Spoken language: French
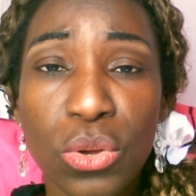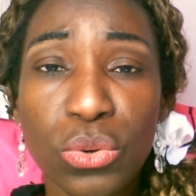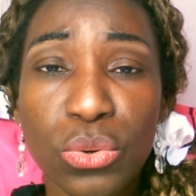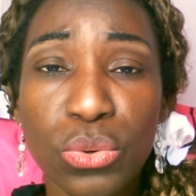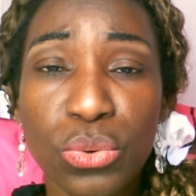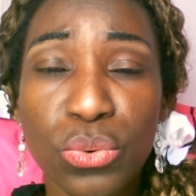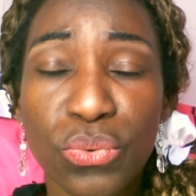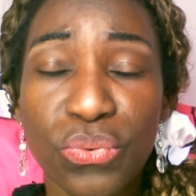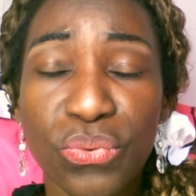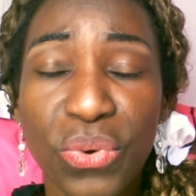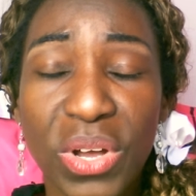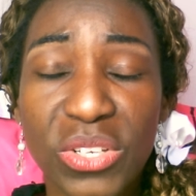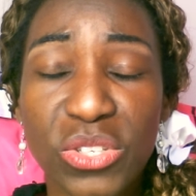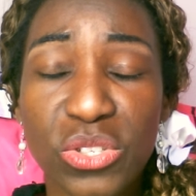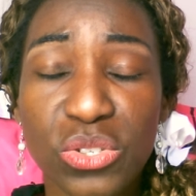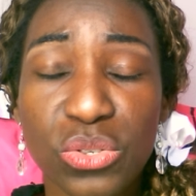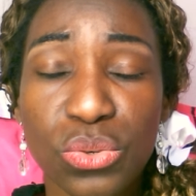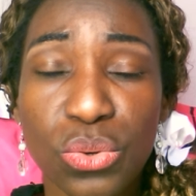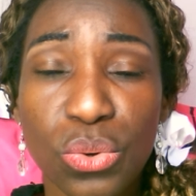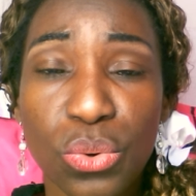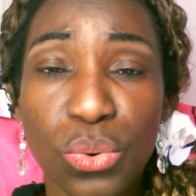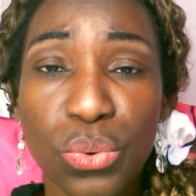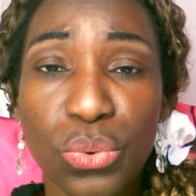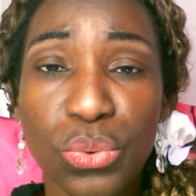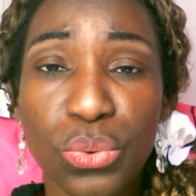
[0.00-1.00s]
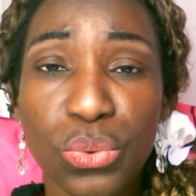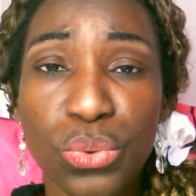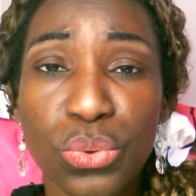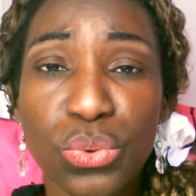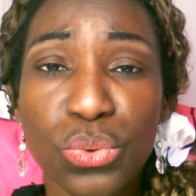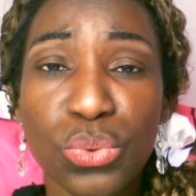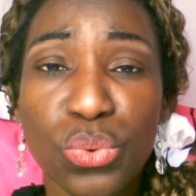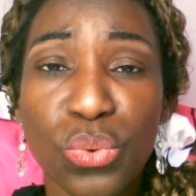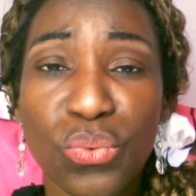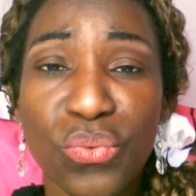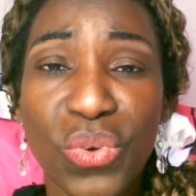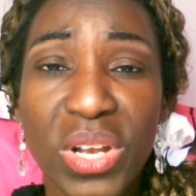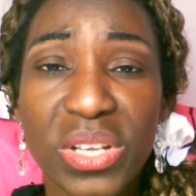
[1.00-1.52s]
nous nous fassions
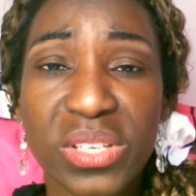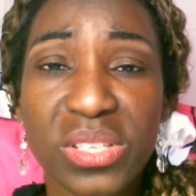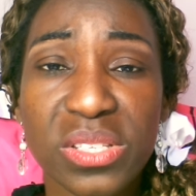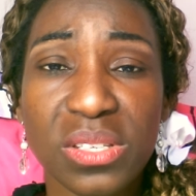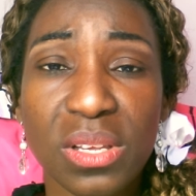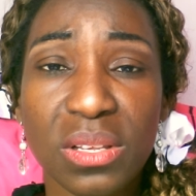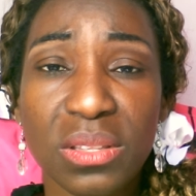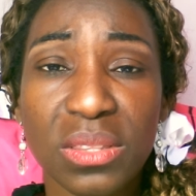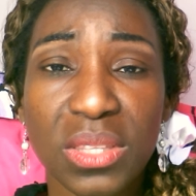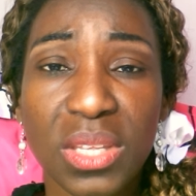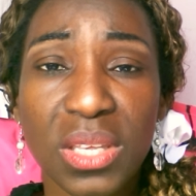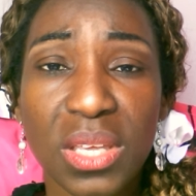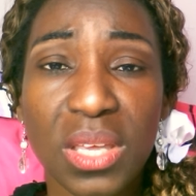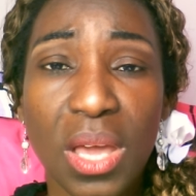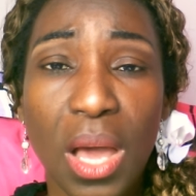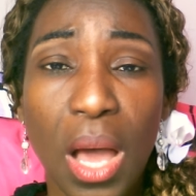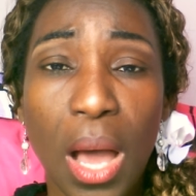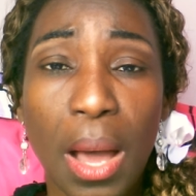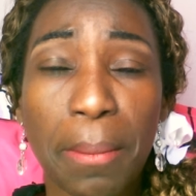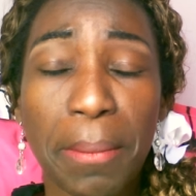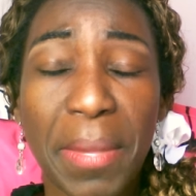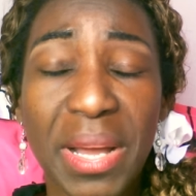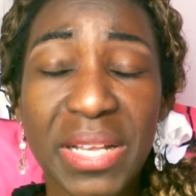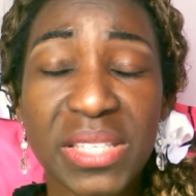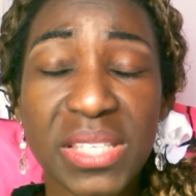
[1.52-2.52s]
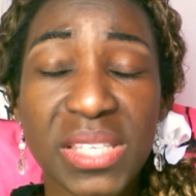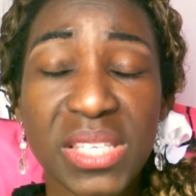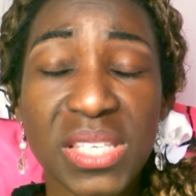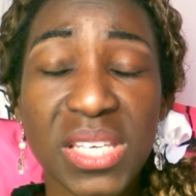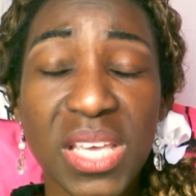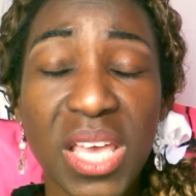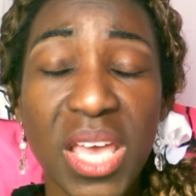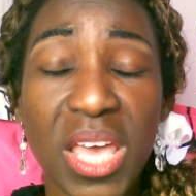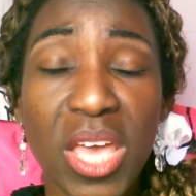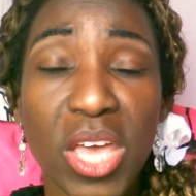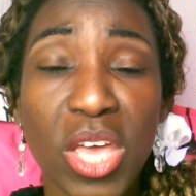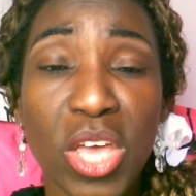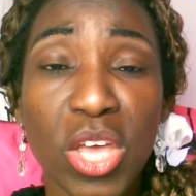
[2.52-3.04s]
une nouvelle santé en
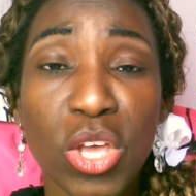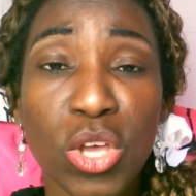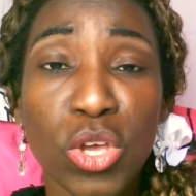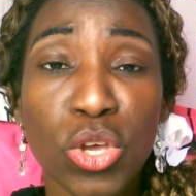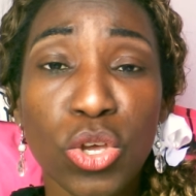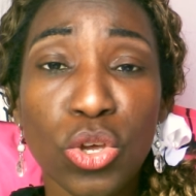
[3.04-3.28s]
matière